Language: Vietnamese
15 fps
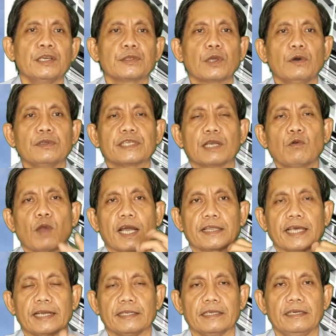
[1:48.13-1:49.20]
tôi sẽ hoàn
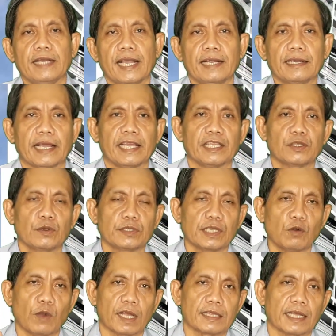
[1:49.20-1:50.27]
thành dự án này tôi
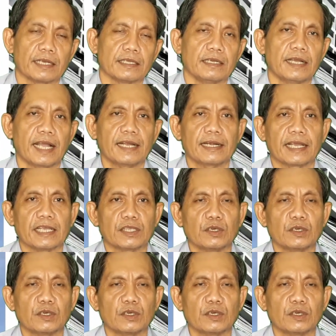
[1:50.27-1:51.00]
sẽ hoàn thành dự án này